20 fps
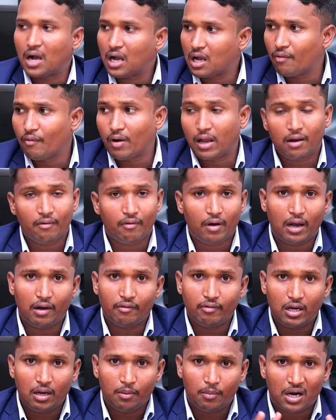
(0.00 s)
పక్క వాళ్ళ వాళ్ళ
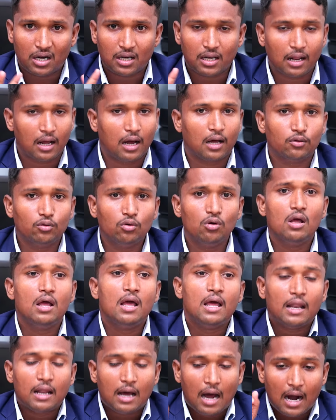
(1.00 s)
వీళ్ళ మాటలు కాదు
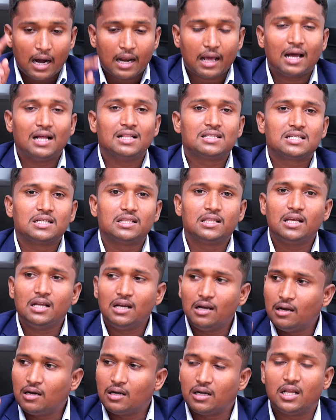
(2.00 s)
అడగాల్సింది
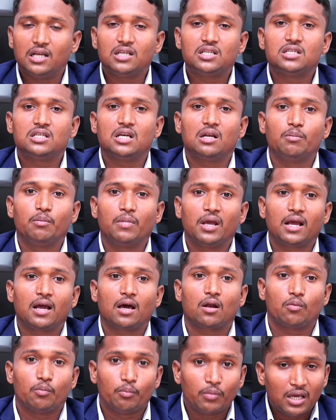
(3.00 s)
డెసిజన్
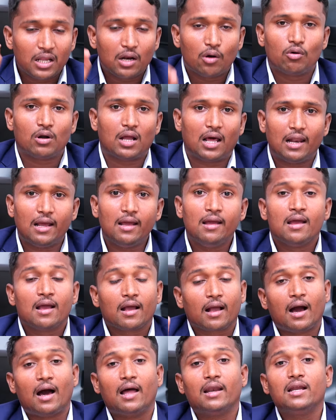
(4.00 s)
మేకర్ మీరే ఉండాలి
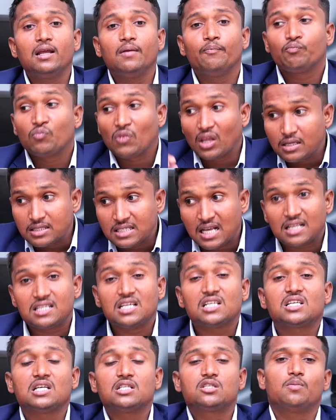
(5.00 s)
కానీ
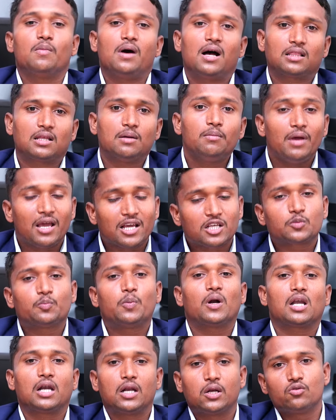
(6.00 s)
సజెషన్స్ మాత్రం
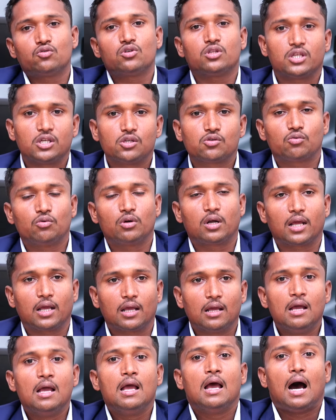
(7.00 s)
ఎక్స్పర్ట్ల నుంచి తీసుకుంటే
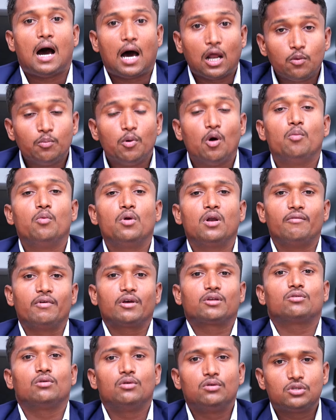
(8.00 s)
అనుభవం ఉన్న
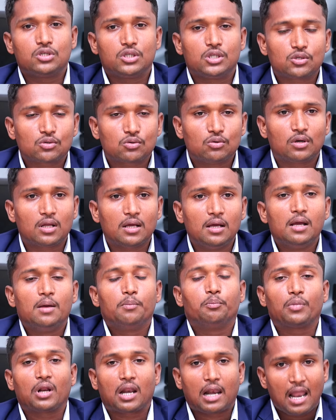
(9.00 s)
వ్యక్తుల నుంచి తీసుకుంటే
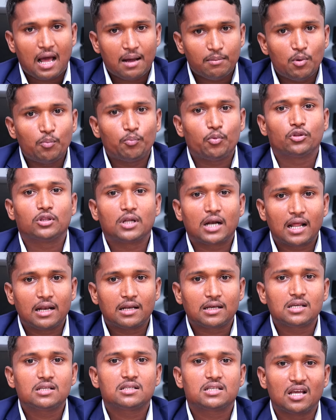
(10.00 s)
మీరు లాభం
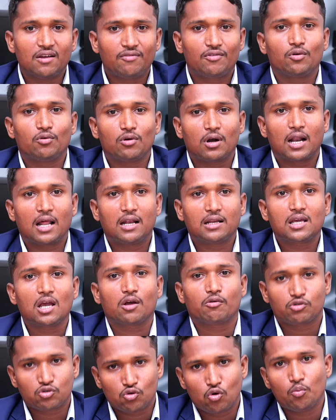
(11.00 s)
పొందడానికి సేఫ్టీ ఉండడానికి
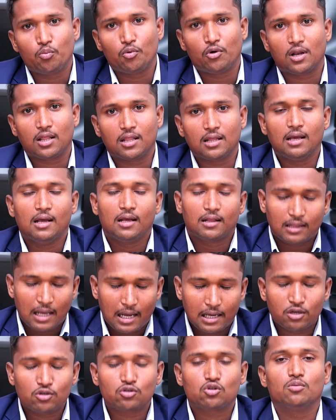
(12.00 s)
ఎక్కువ స్కోప్ ఉంటుంది
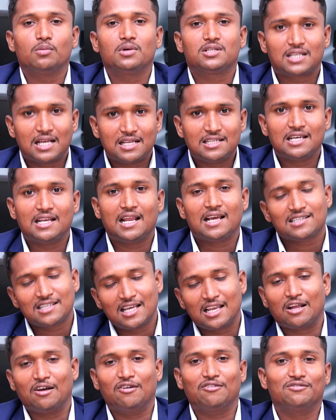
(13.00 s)
థ్యాంక్ యూ సో మచ్ సంజయ్ నాయక్
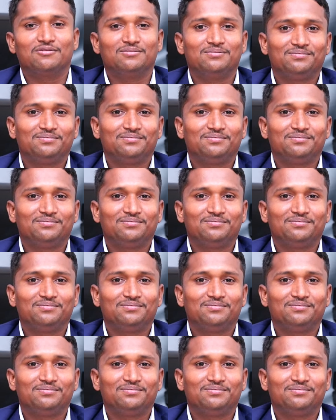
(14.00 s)
సైనింగ్ ఆఫ్